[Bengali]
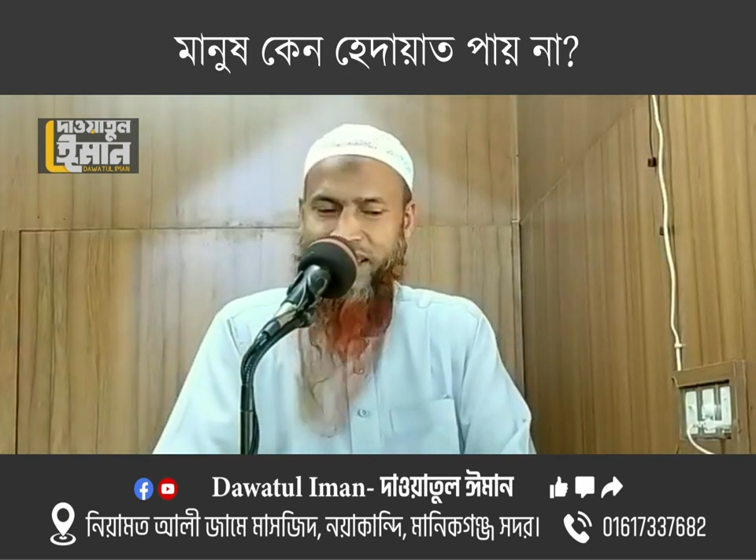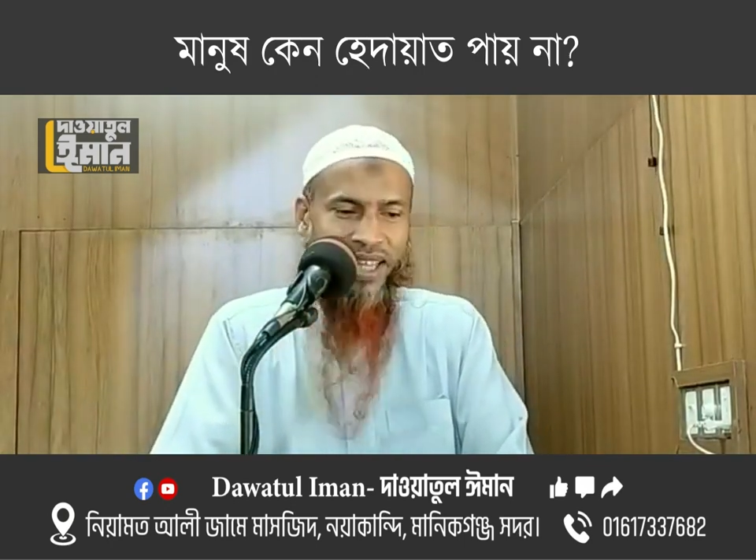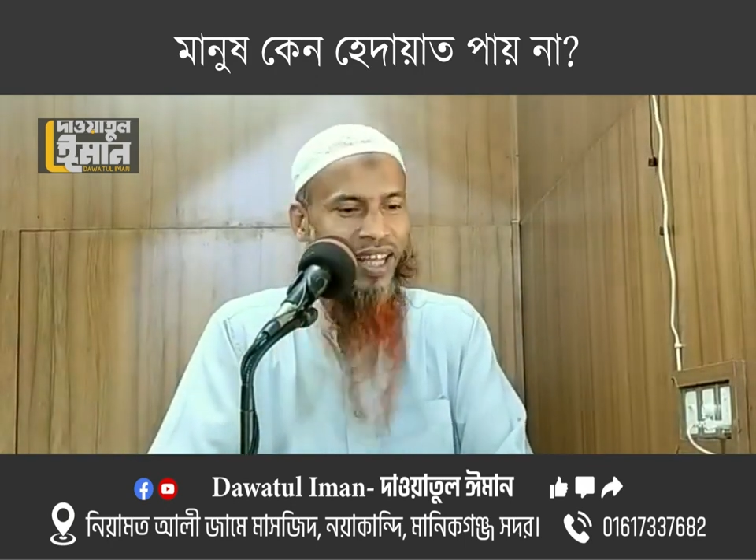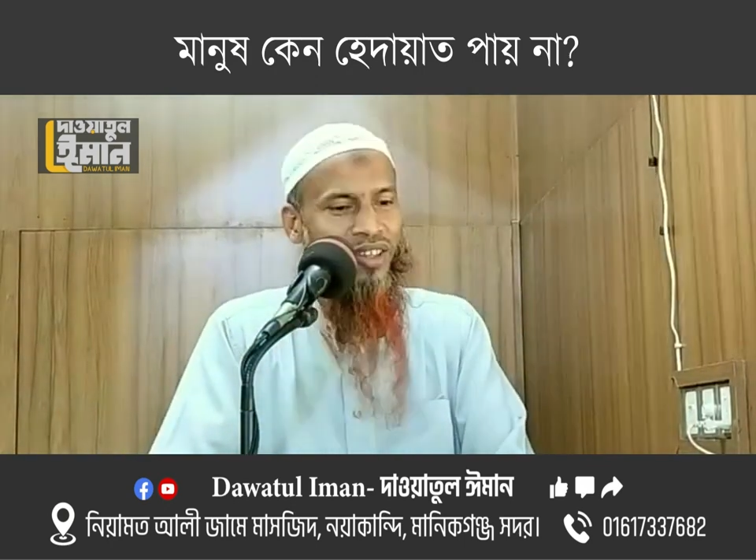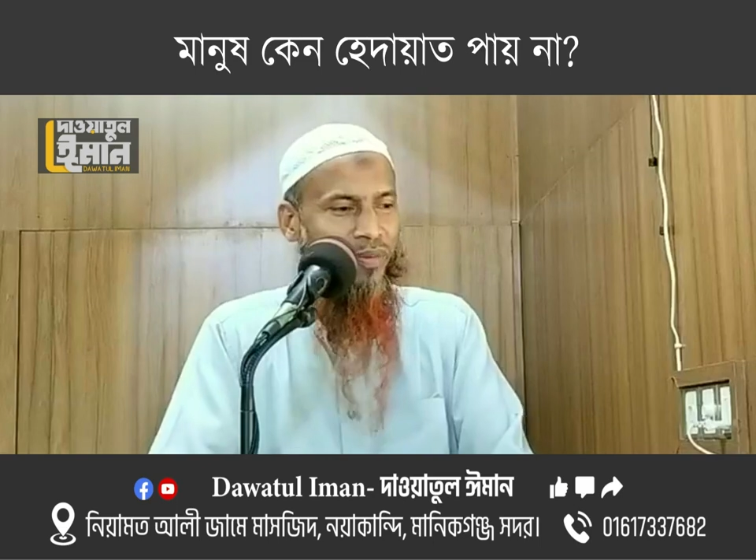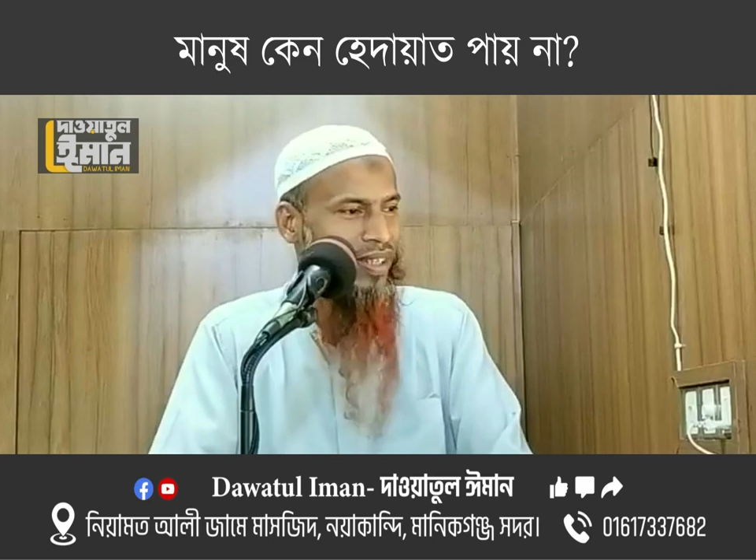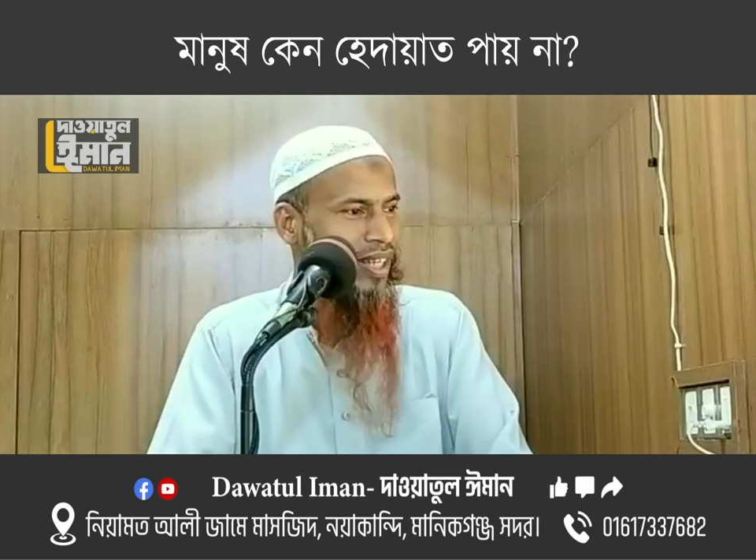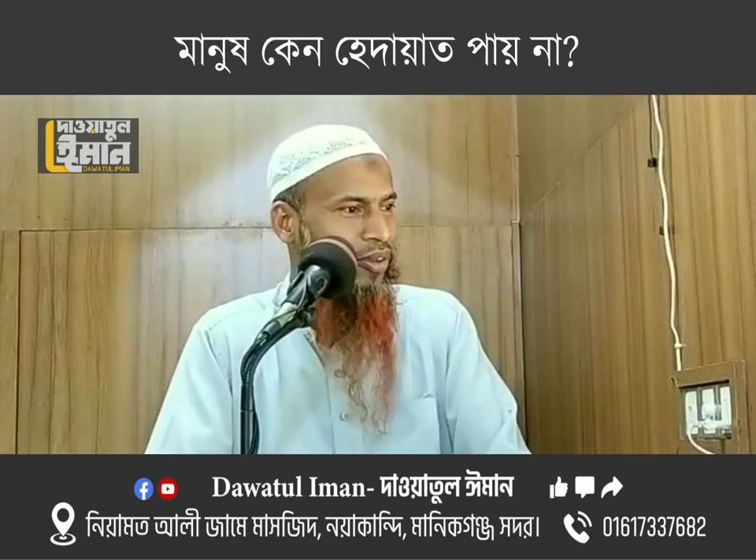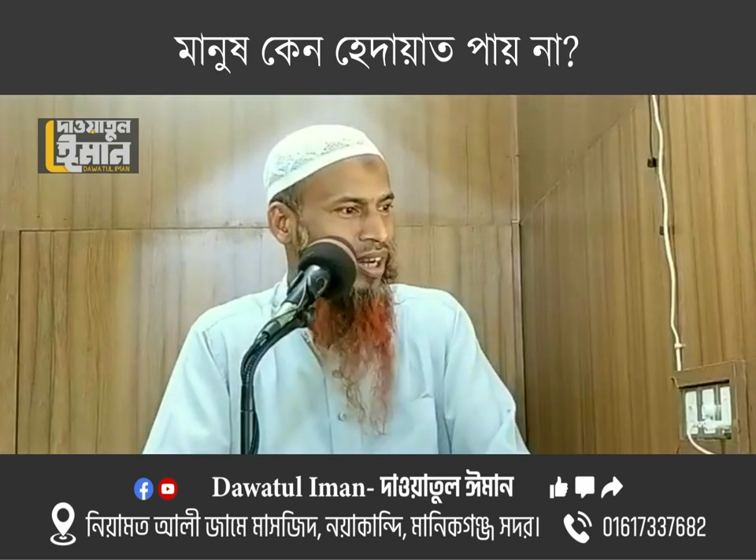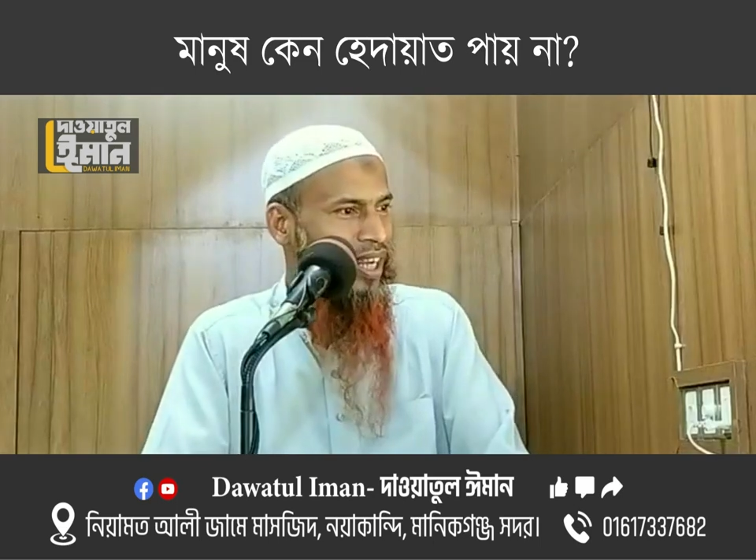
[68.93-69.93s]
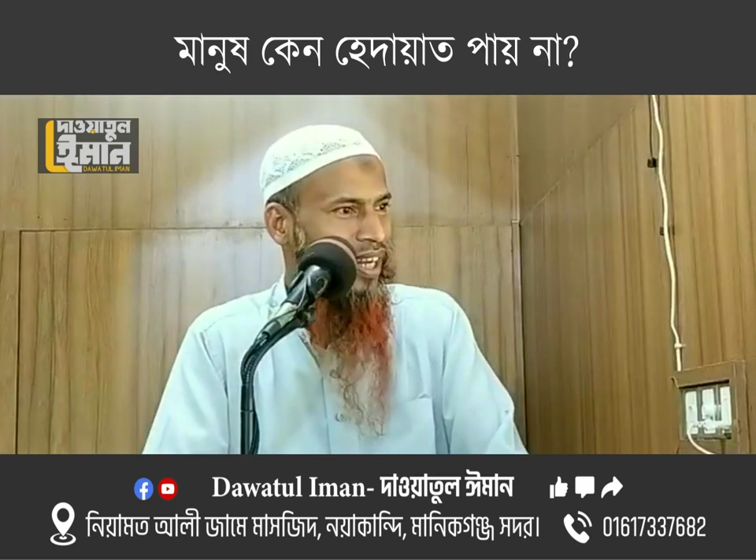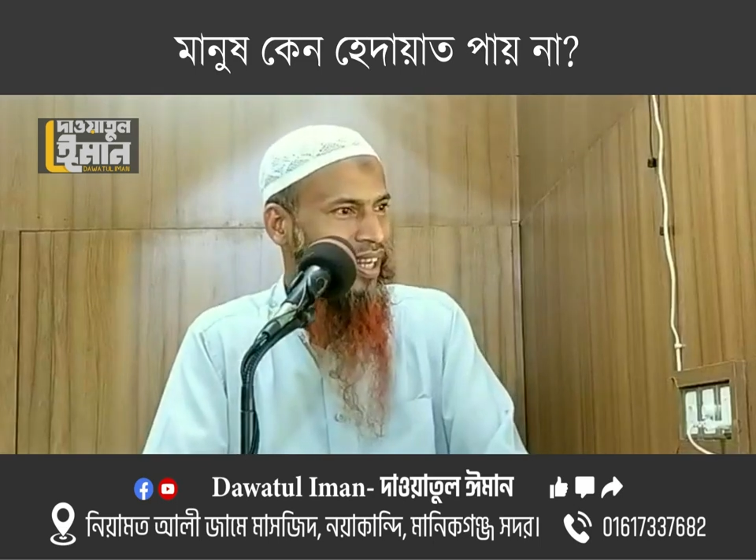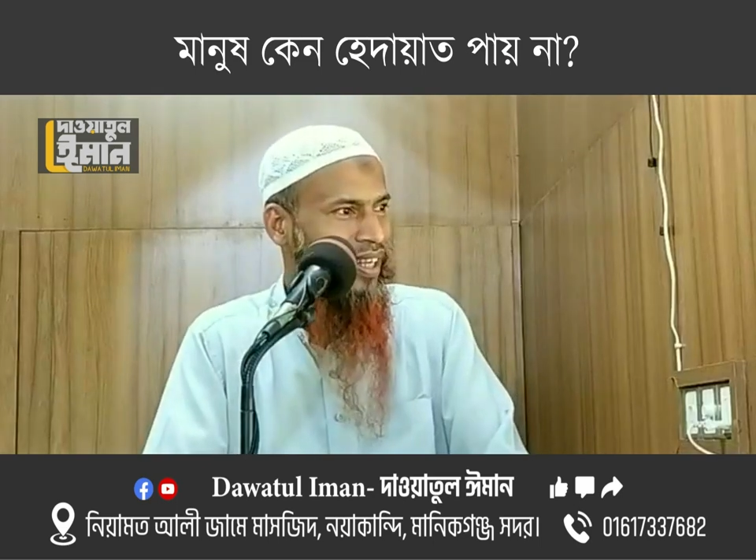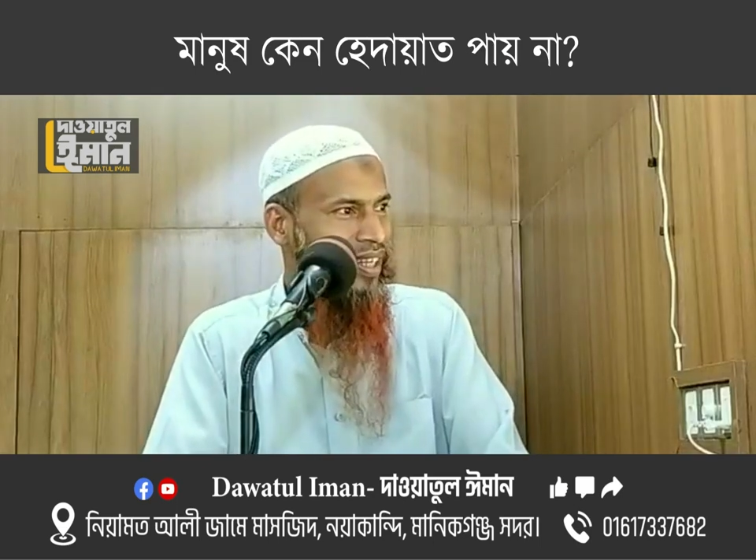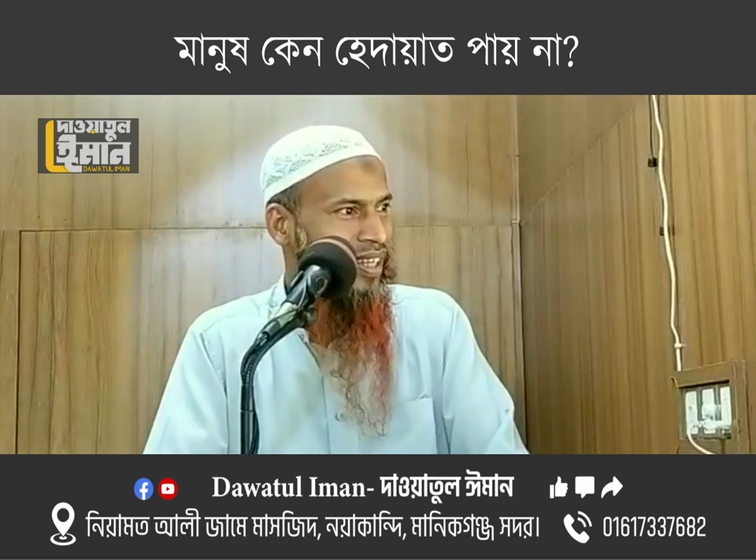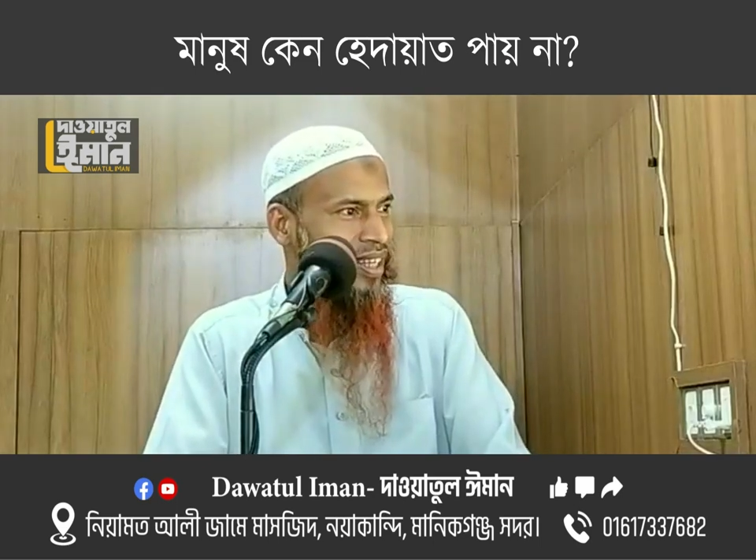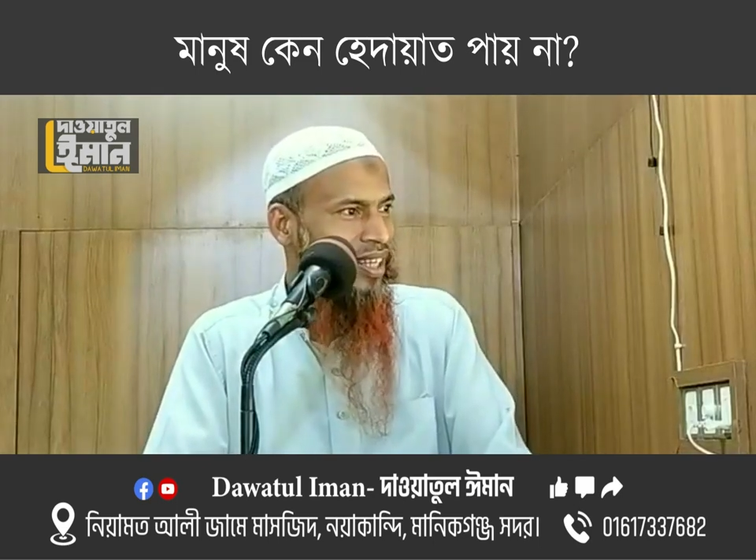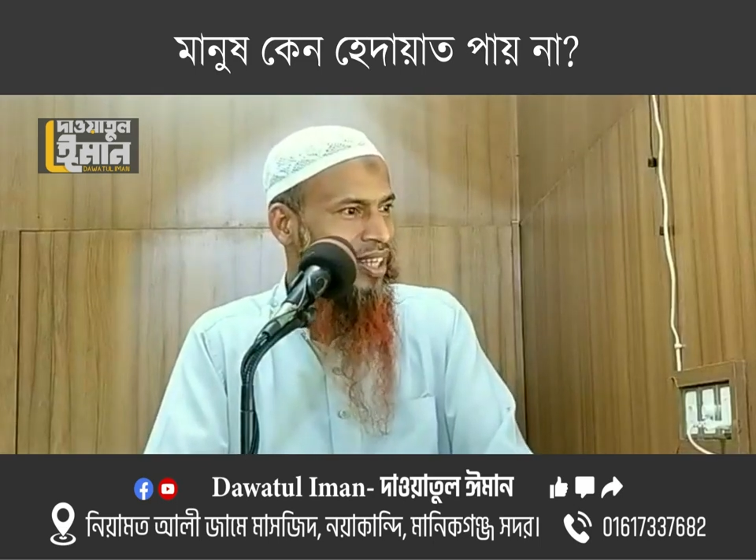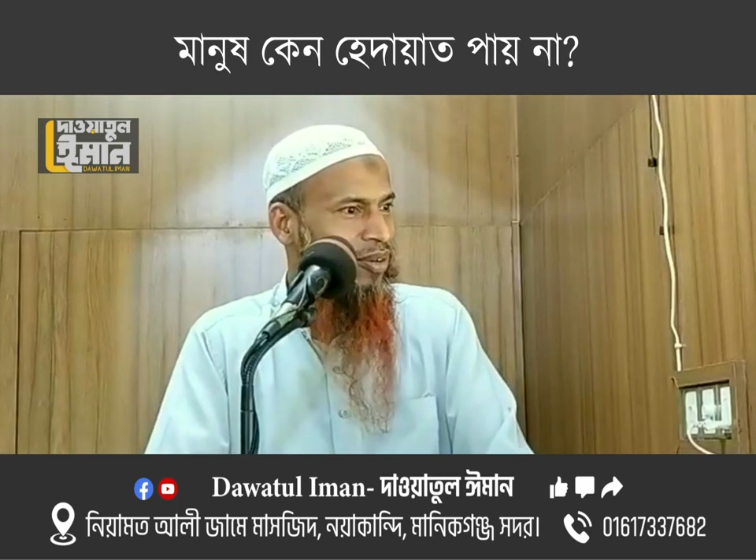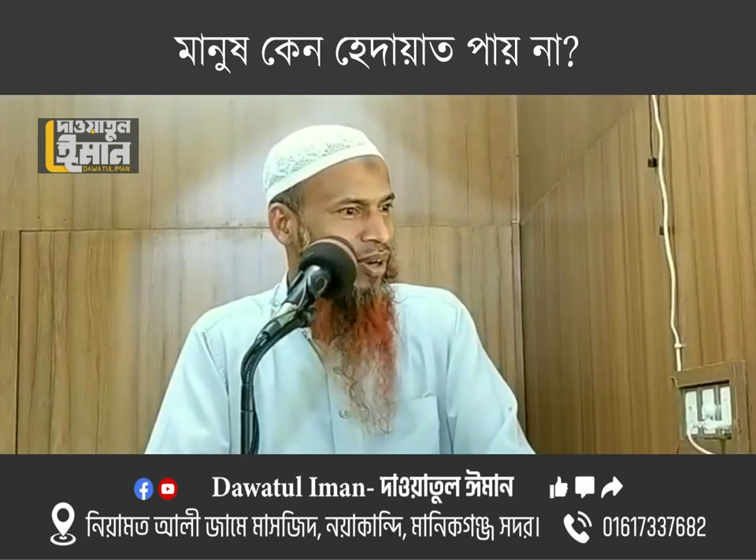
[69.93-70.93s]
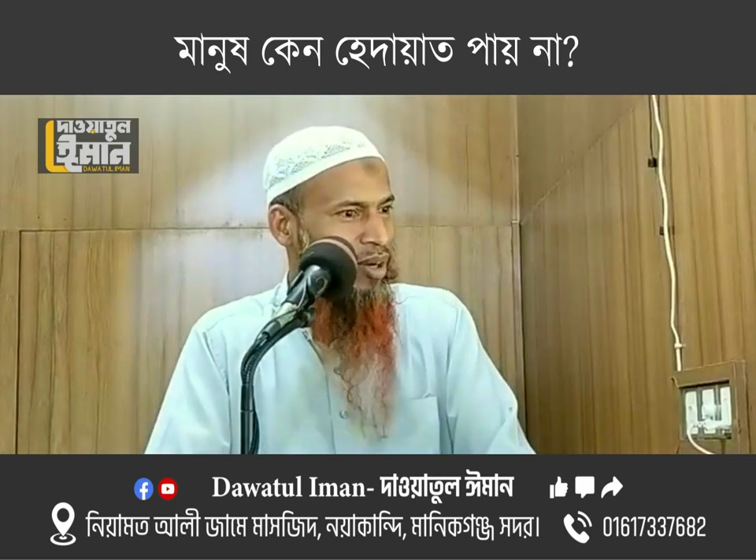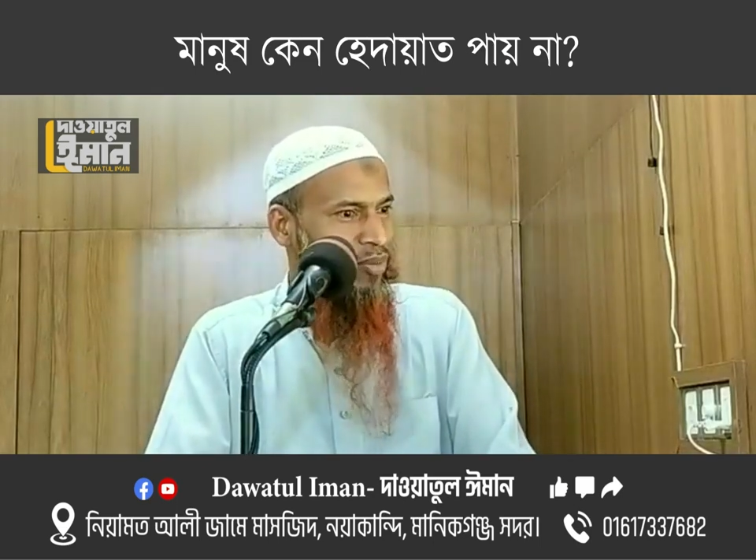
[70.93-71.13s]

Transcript: দেখেন তো মাথায় ধরে কিনা কোরআন